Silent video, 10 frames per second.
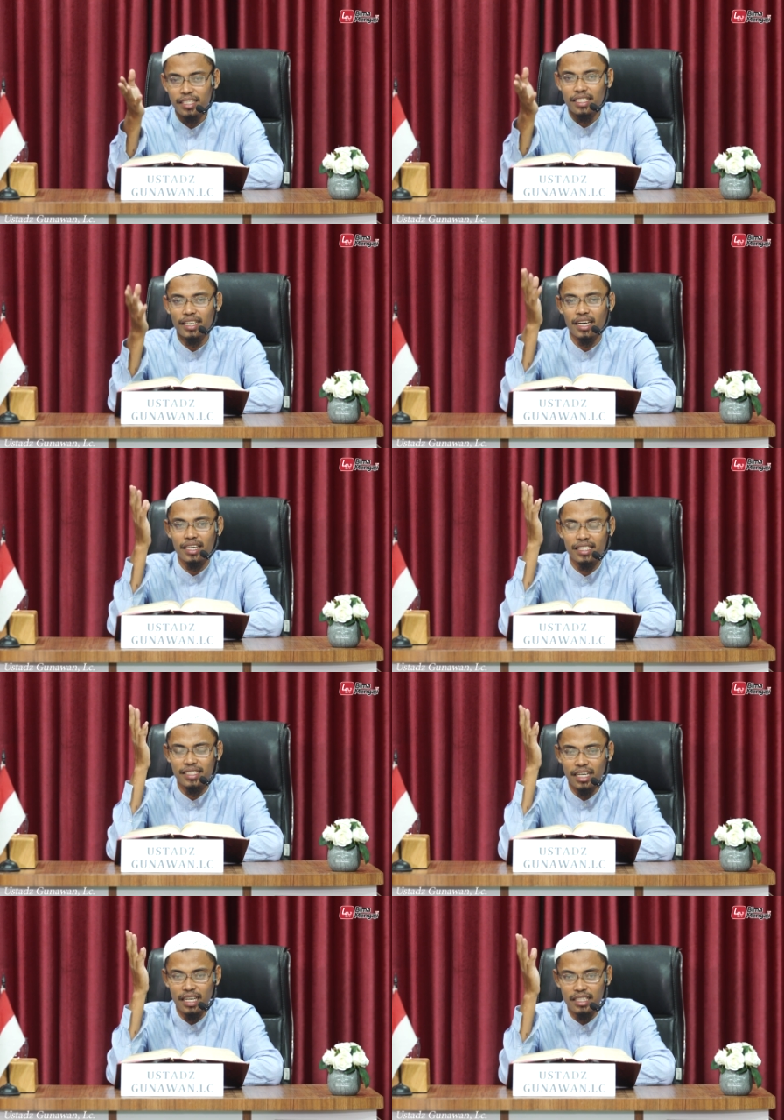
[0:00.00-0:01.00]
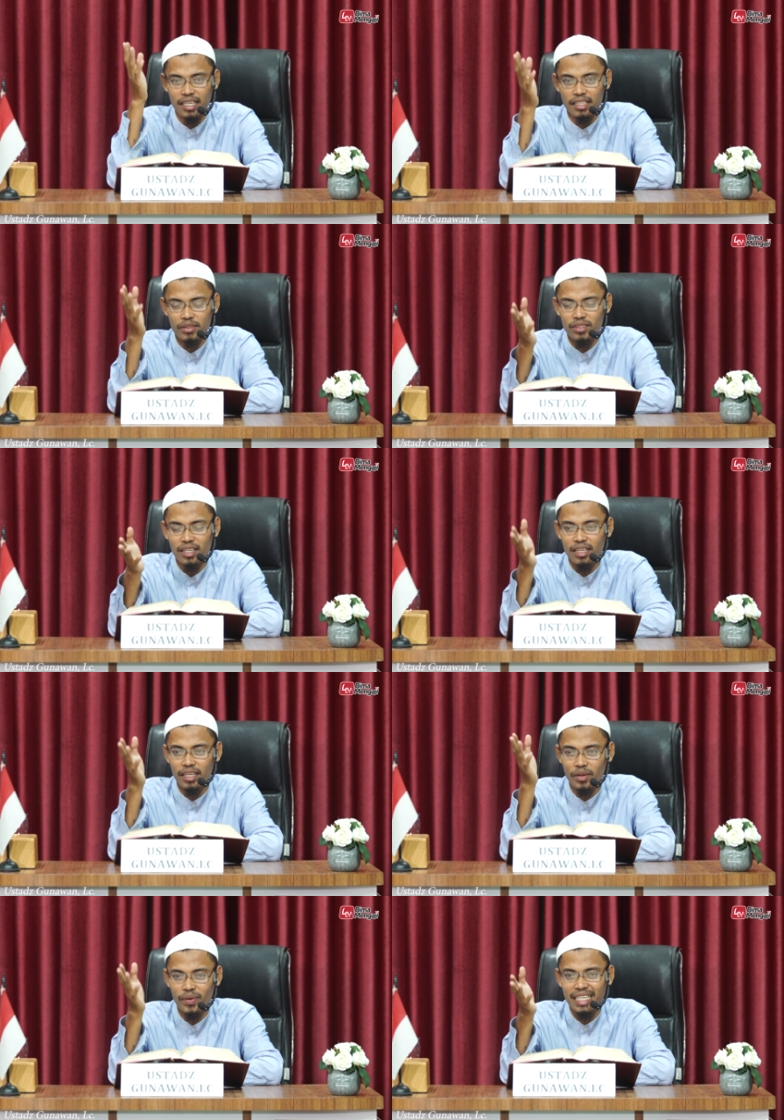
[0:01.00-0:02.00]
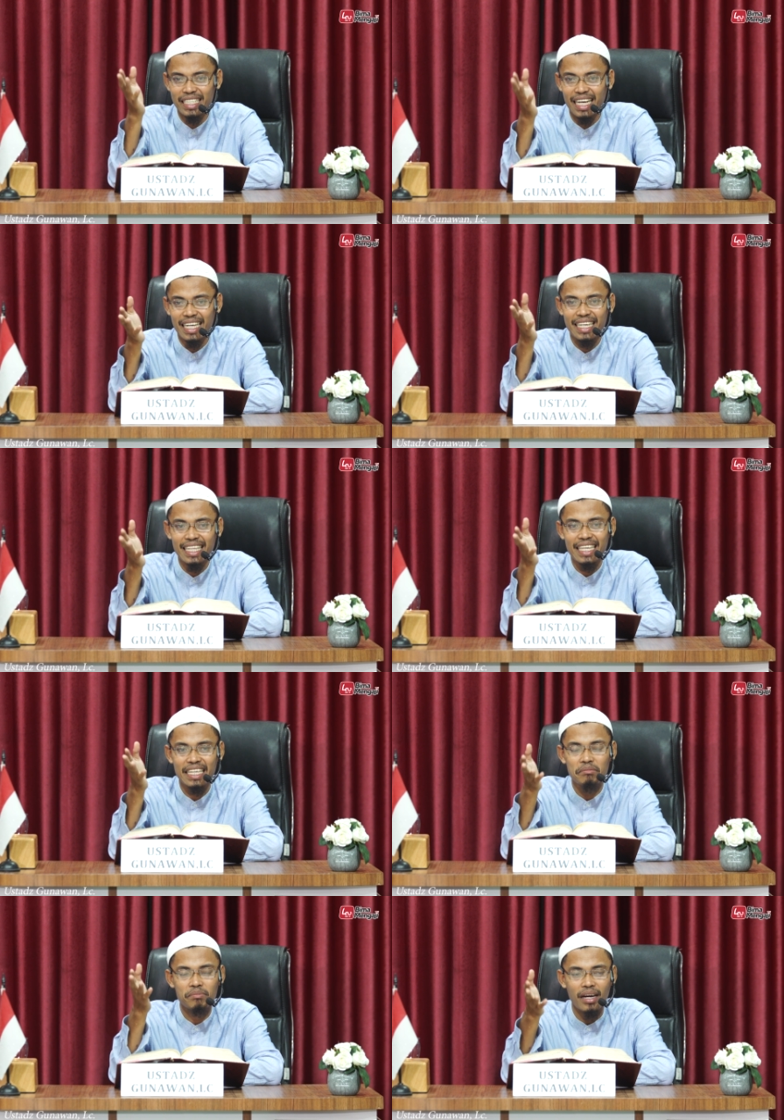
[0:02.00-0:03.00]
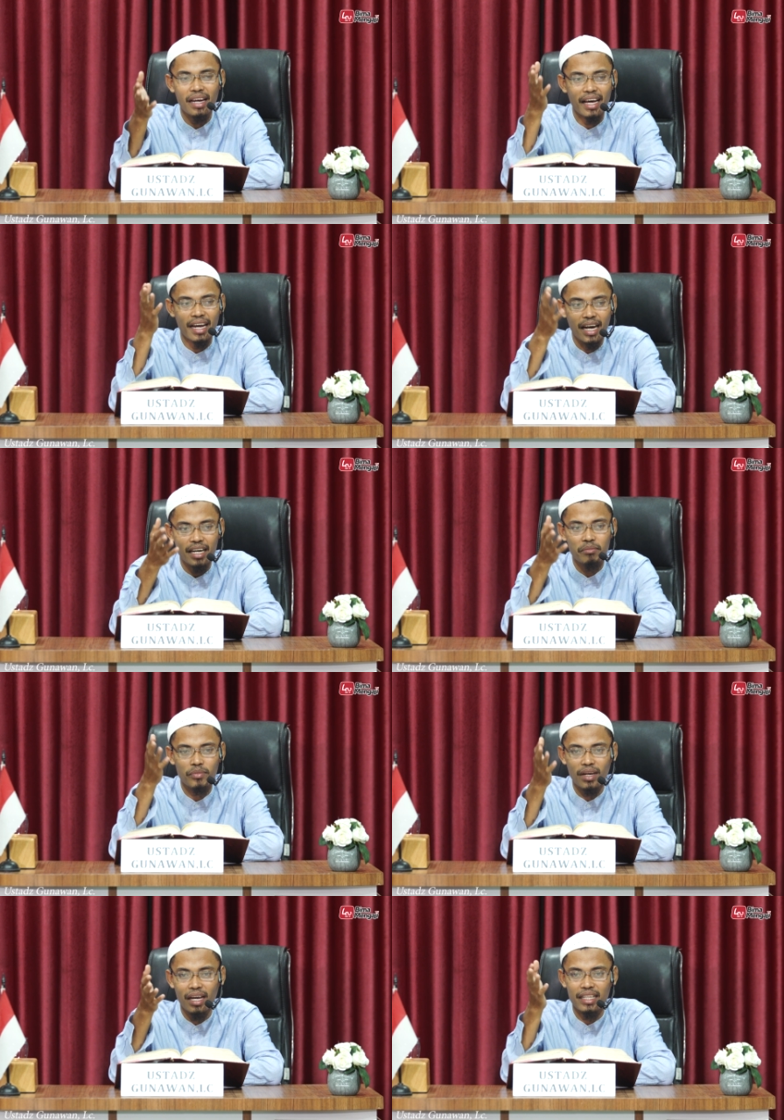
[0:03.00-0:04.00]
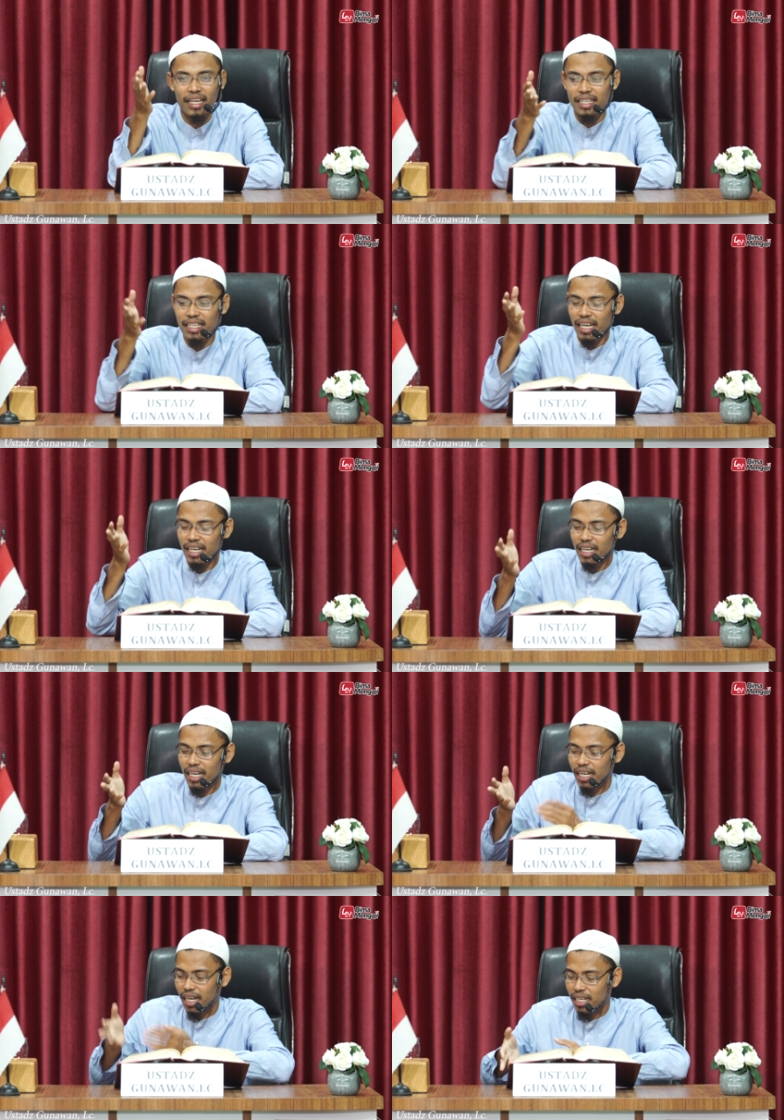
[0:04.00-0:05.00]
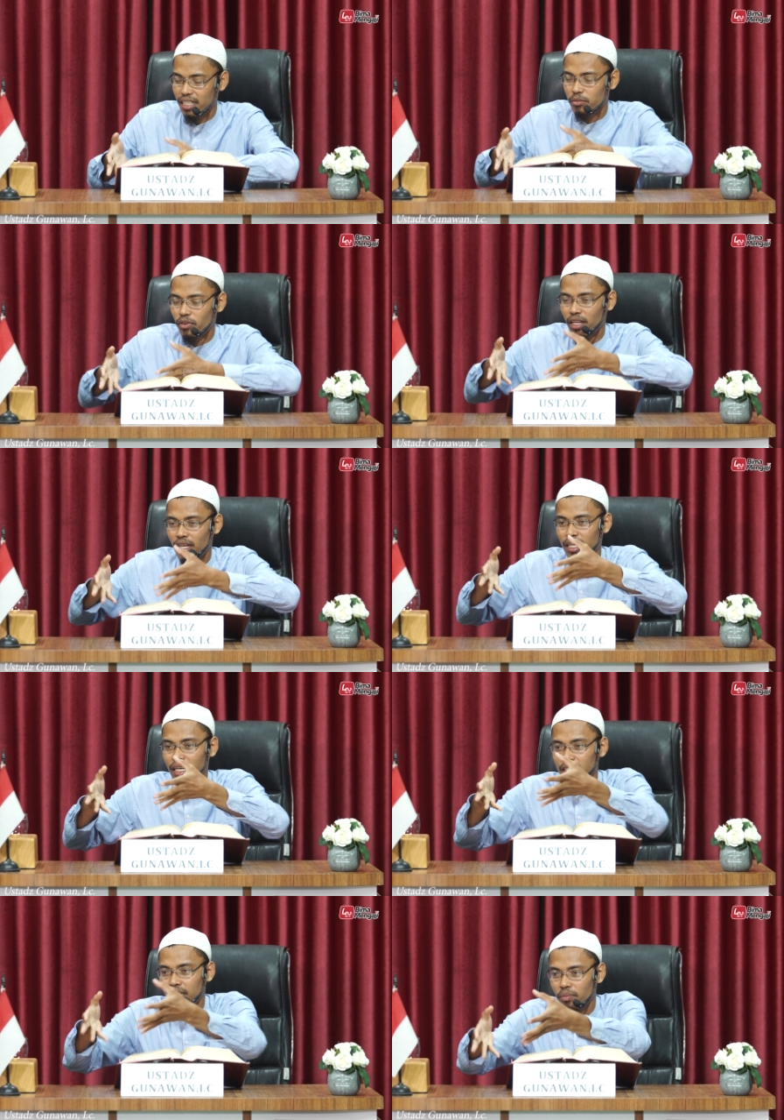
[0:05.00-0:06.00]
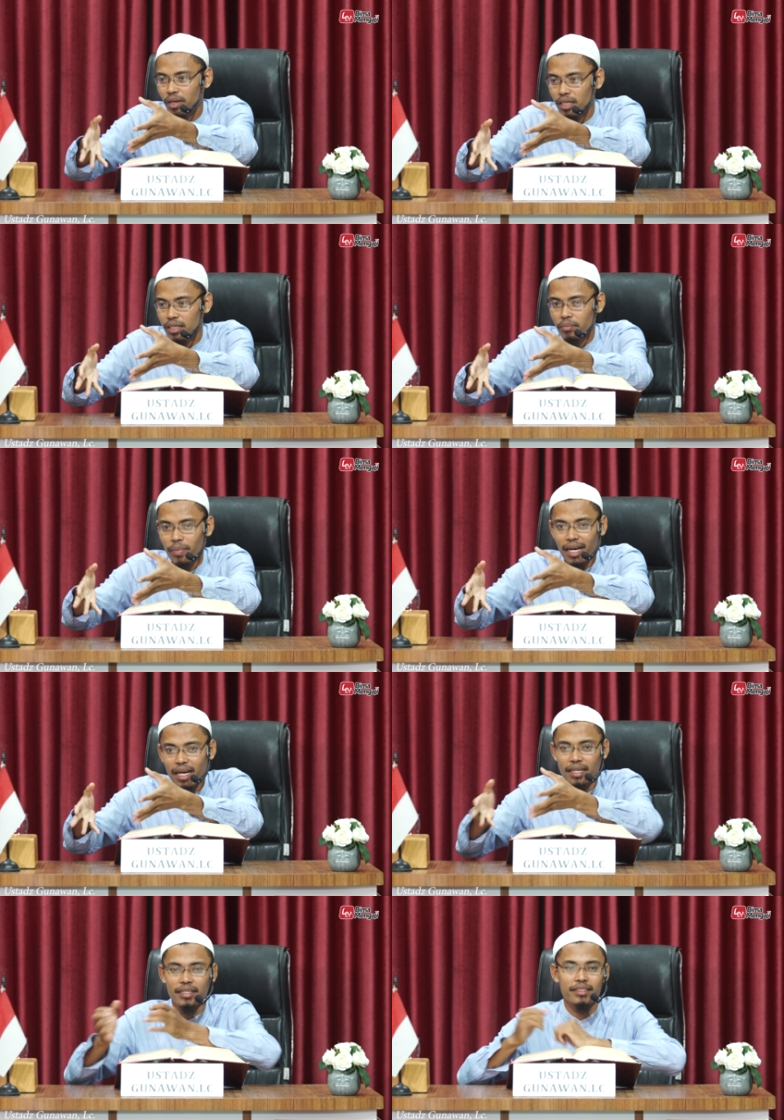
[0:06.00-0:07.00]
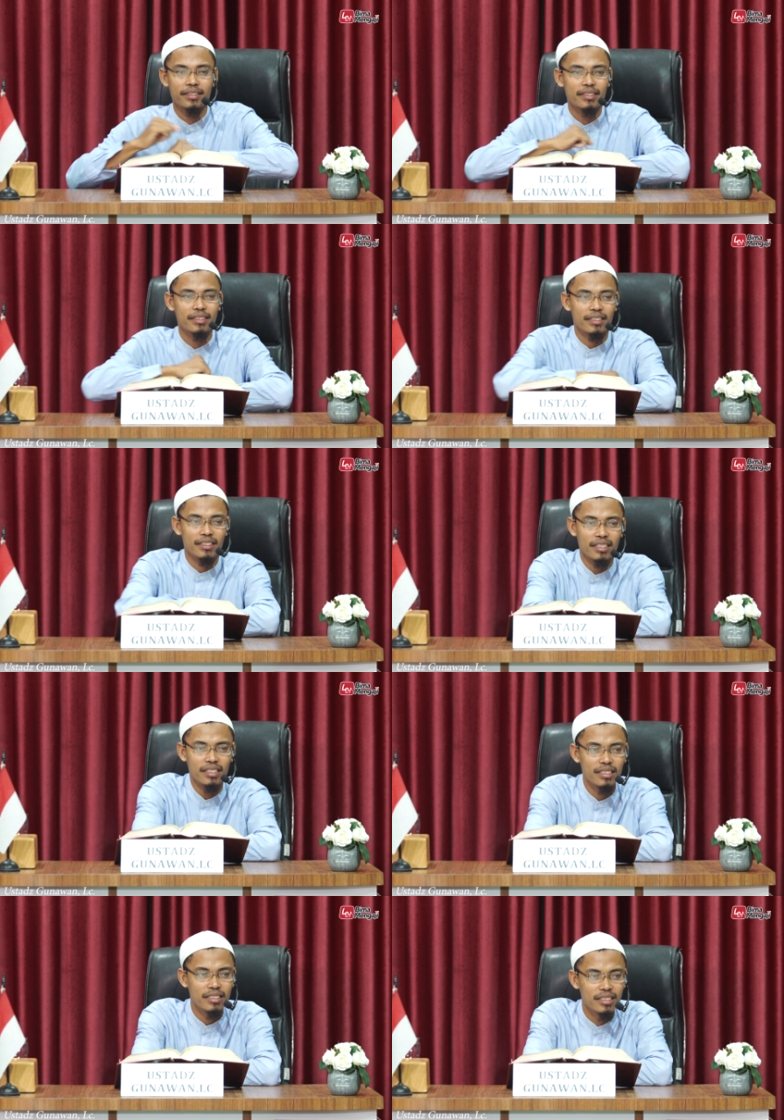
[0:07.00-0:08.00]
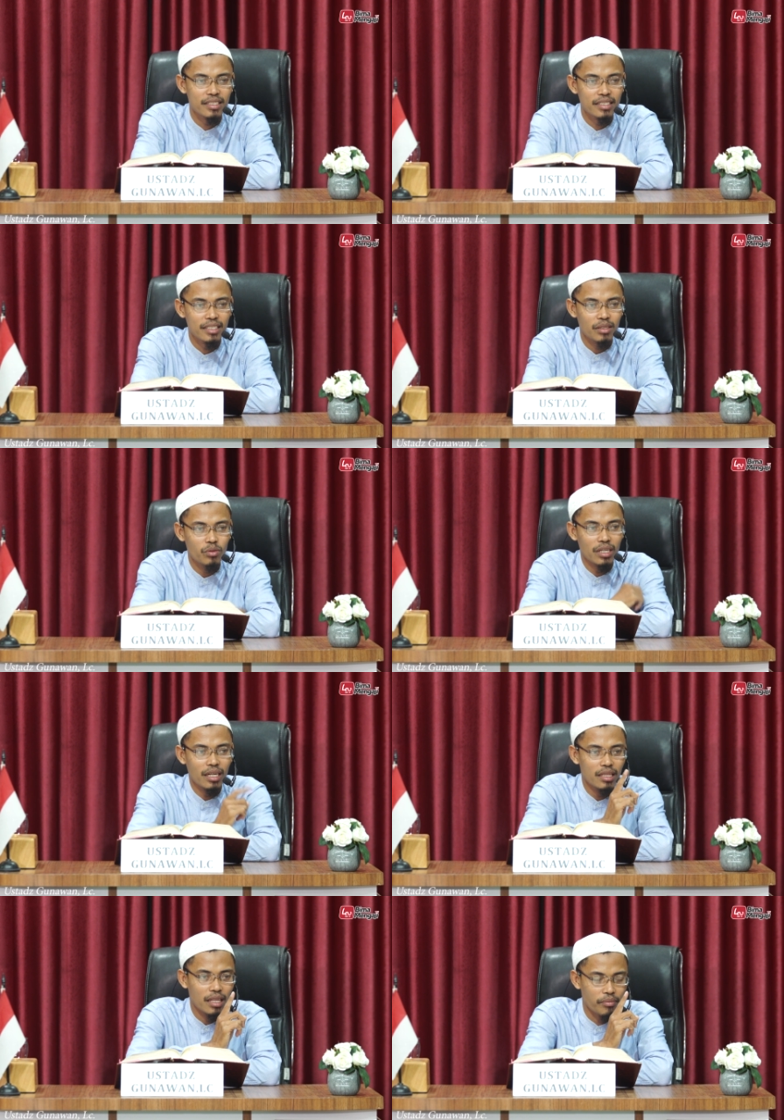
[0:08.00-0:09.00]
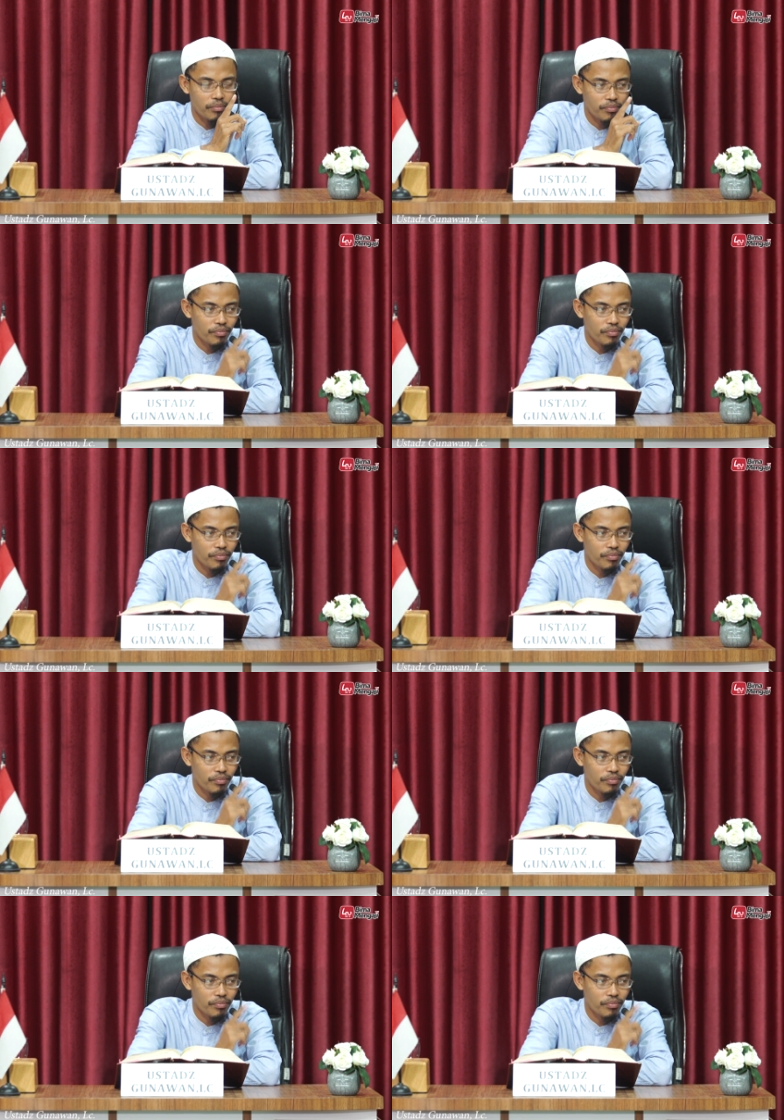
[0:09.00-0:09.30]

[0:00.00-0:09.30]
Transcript: yang dizakatkan itu adalah hewan yang digembalakan, bukan yang dikandangkan kemudian dikasih apa? pakan. Ya. Itu syaratnya.